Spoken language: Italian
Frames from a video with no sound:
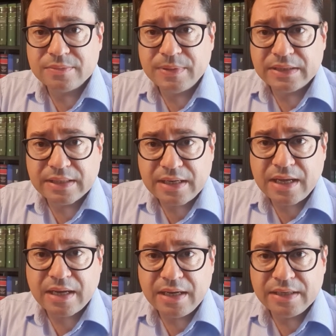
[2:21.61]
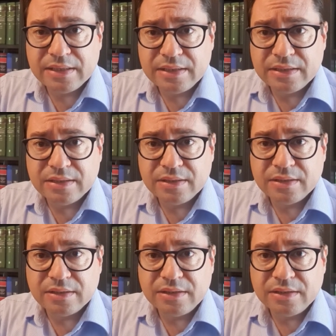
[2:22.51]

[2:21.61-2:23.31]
spetterà ai eh,